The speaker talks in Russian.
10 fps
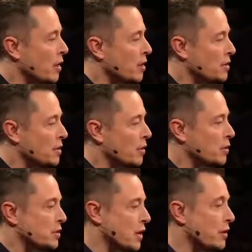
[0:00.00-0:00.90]
чтобы
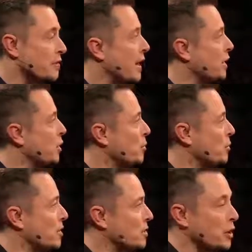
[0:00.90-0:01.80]
выдерживать вакуум,
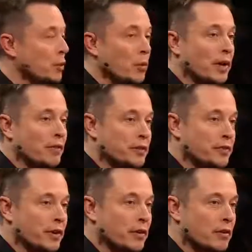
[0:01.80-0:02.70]
достаточно
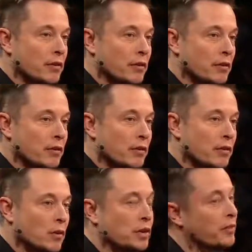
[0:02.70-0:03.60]
одной атмосферы.
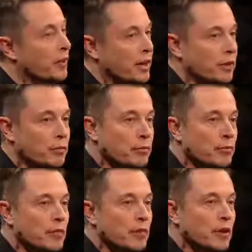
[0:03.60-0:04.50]
Или
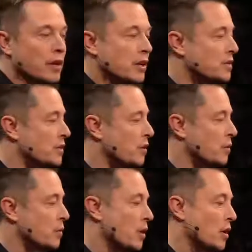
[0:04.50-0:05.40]
почти вакуум.
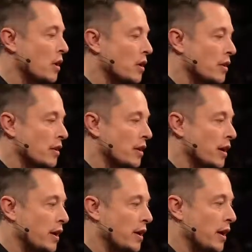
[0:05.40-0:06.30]

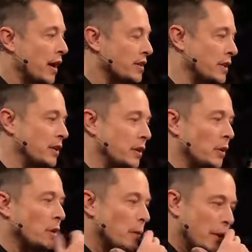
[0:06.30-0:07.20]
Поэтому
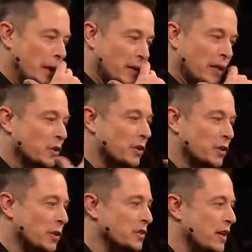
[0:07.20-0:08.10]
над этим не надо
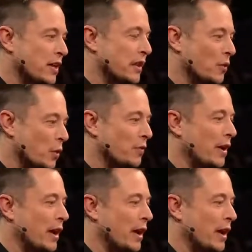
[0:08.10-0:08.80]
будет думать.